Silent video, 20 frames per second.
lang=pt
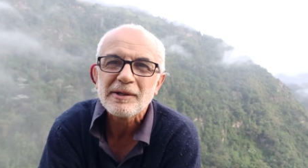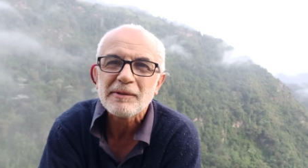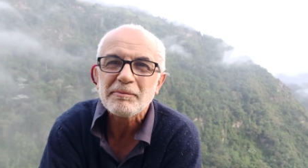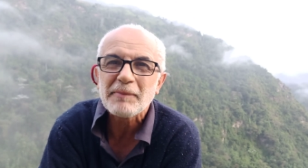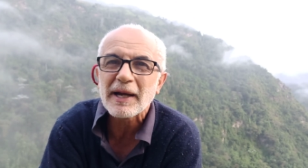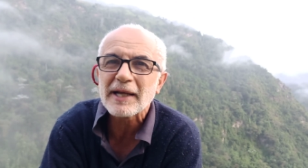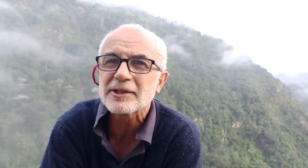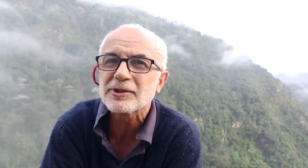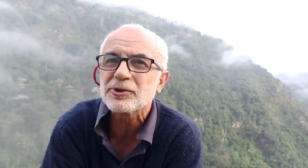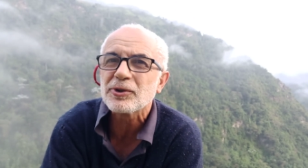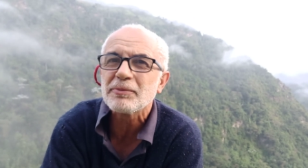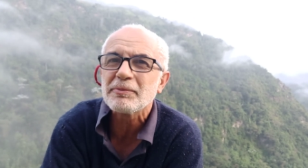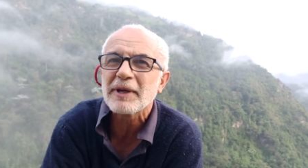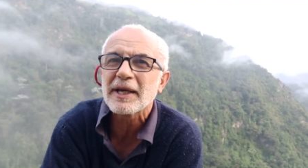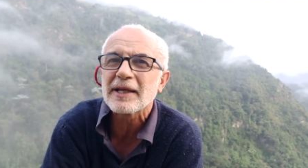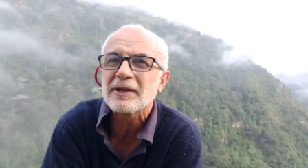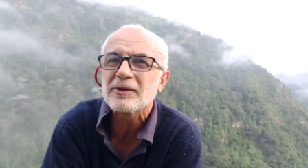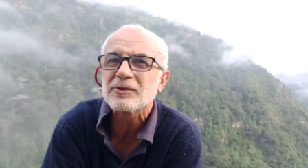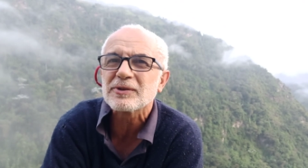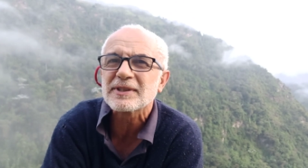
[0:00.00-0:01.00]
mais ou
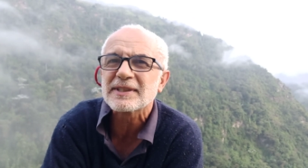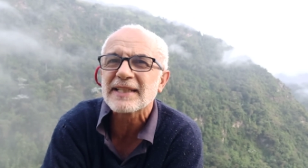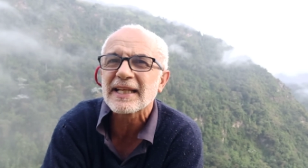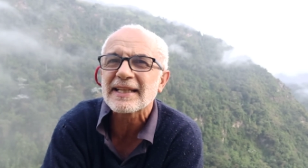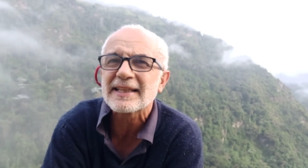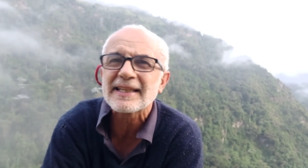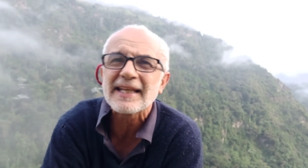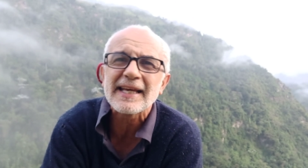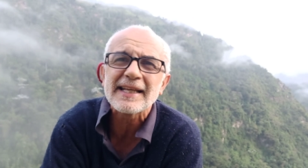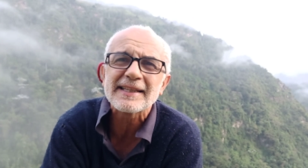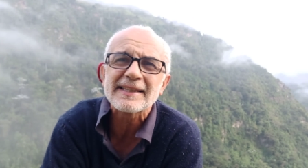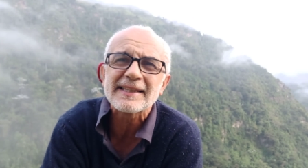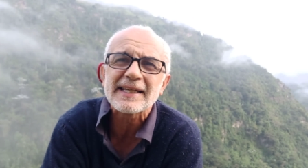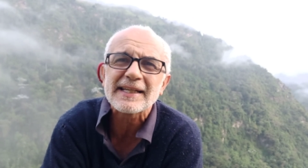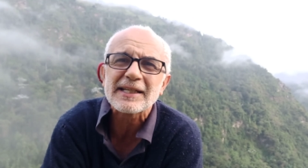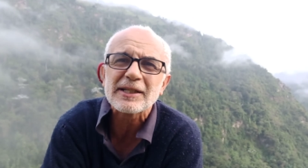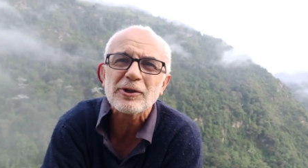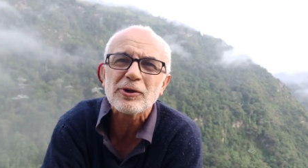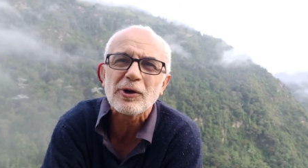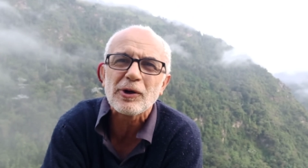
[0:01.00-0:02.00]
menos 70
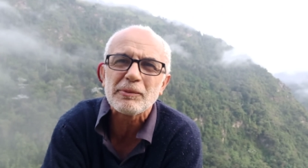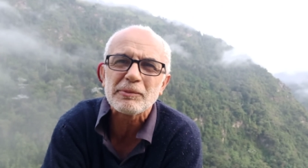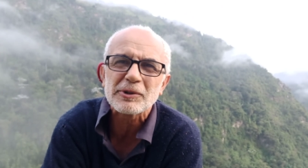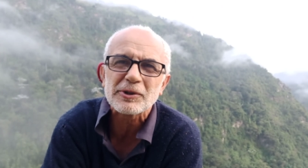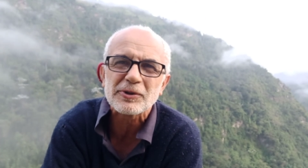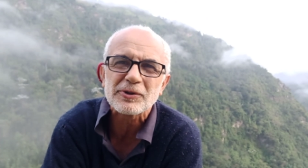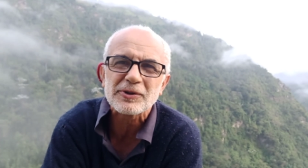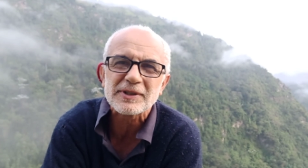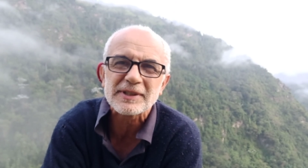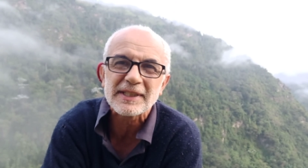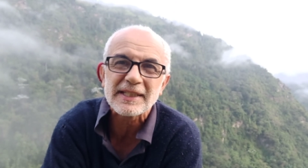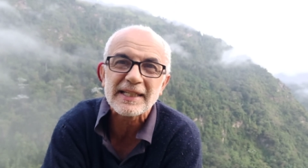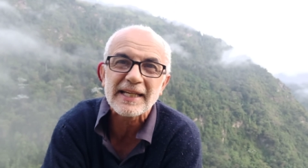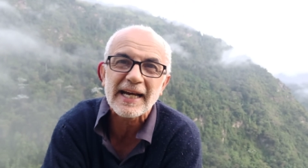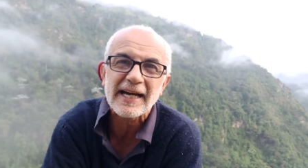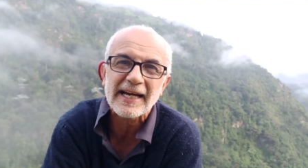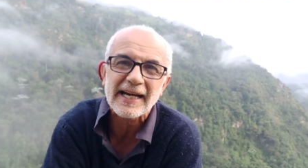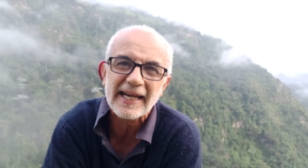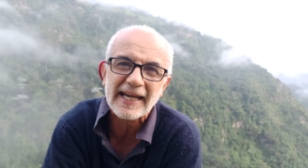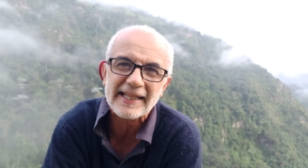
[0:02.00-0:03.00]
quilômetros em
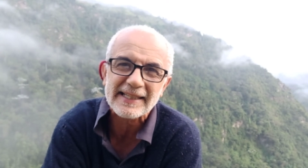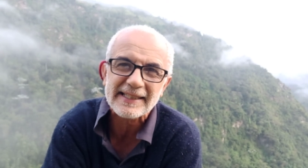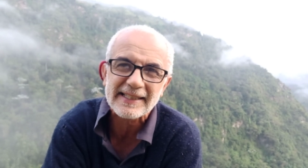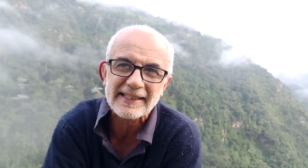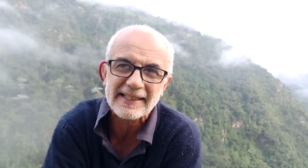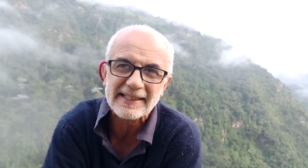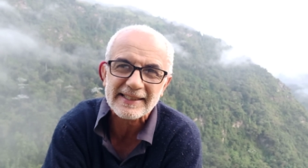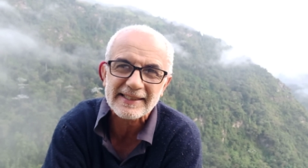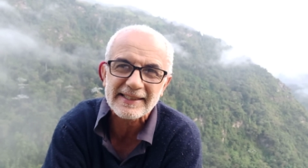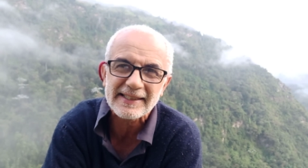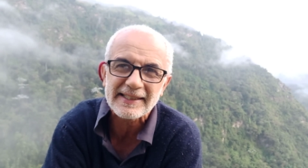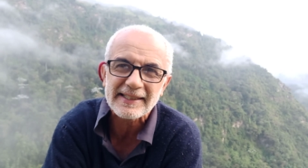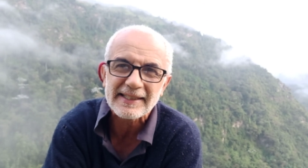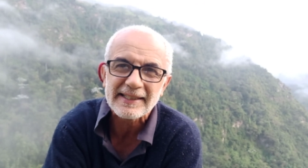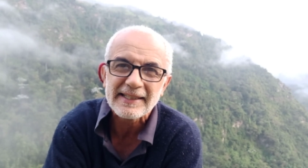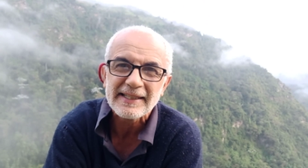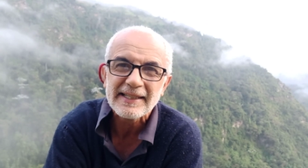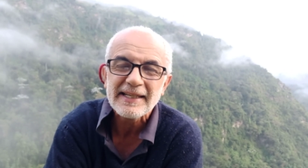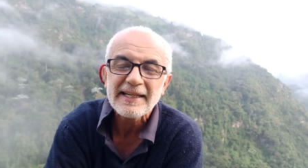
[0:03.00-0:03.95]
linha reta daqui,